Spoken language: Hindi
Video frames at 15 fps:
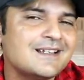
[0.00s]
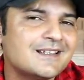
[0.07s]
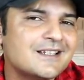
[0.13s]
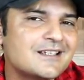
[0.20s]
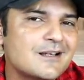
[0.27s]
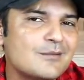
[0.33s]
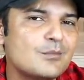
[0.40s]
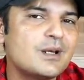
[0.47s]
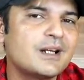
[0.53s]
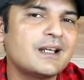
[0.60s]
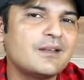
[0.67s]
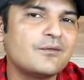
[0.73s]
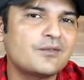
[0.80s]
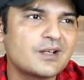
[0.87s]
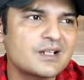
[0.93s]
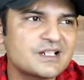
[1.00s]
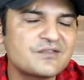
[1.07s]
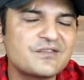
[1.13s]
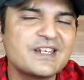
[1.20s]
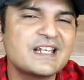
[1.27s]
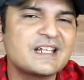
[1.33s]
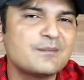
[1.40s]
दिसंबर के फर्स्ट
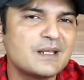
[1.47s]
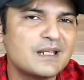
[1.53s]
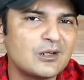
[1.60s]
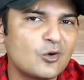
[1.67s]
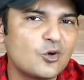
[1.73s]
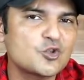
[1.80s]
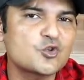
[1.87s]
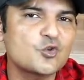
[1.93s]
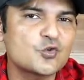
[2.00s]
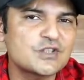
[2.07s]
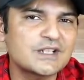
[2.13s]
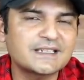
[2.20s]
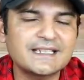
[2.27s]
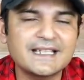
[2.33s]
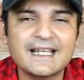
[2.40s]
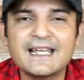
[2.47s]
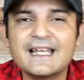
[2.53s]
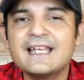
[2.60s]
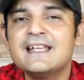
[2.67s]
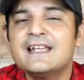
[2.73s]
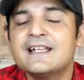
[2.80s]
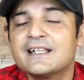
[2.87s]
वीक में लॉन्च हो सकता है